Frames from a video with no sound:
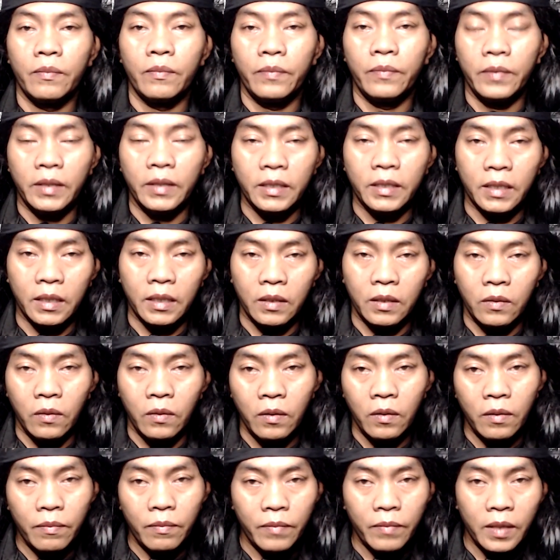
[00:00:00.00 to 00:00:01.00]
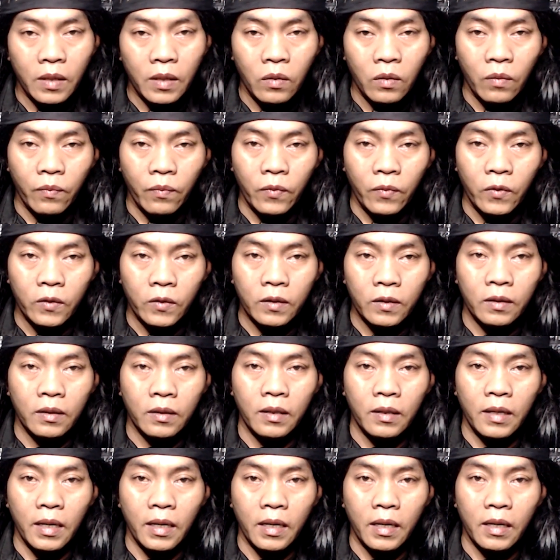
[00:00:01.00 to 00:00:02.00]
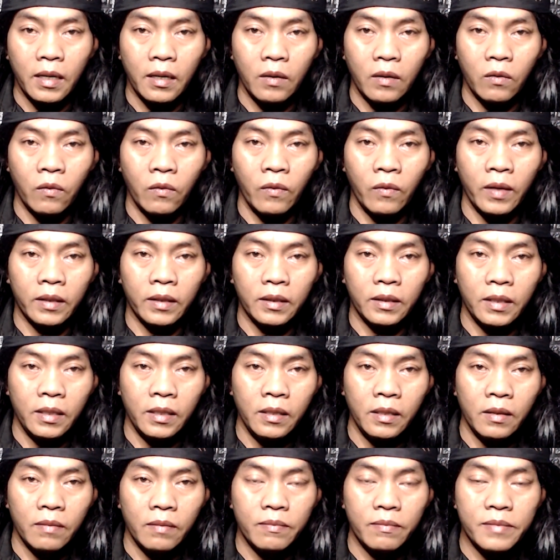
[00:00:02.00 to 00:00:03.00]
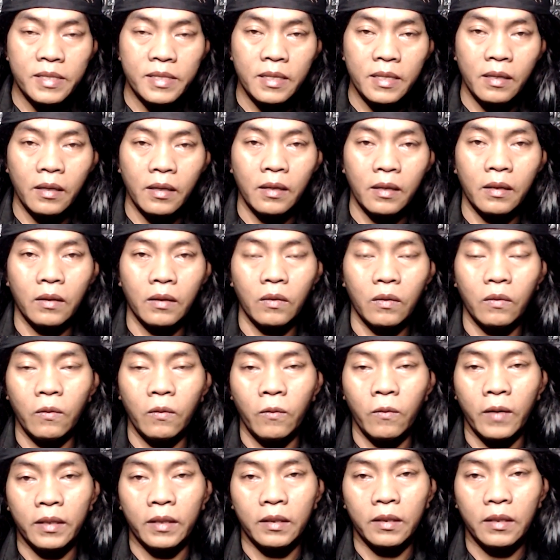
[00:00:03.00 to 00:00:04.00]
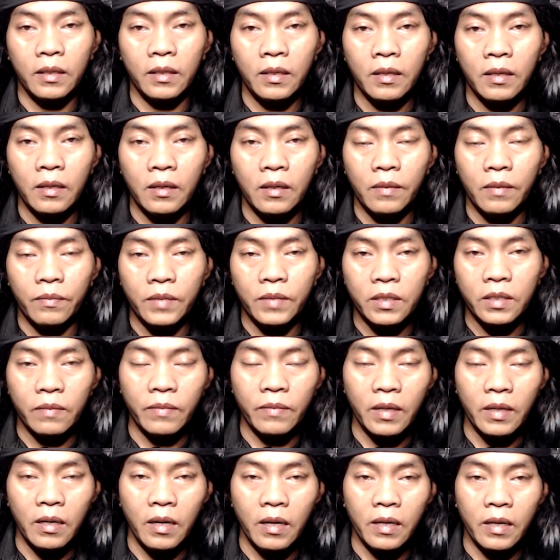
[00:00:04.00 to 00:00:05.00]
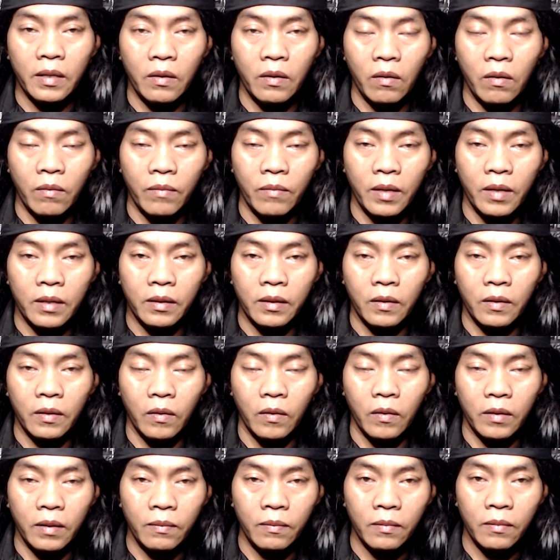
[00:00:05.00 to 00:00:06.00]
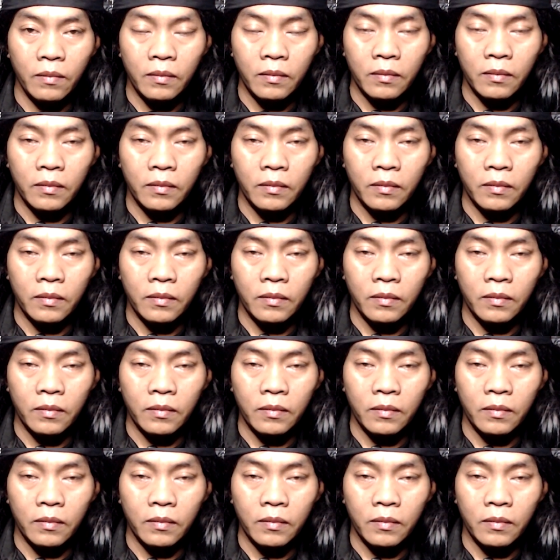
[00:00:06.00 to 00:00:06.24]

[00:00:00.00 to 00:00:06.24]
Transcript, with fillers: Bisteguh miluput lahwati ma'a khuwati bismillahirrahmanirrahim.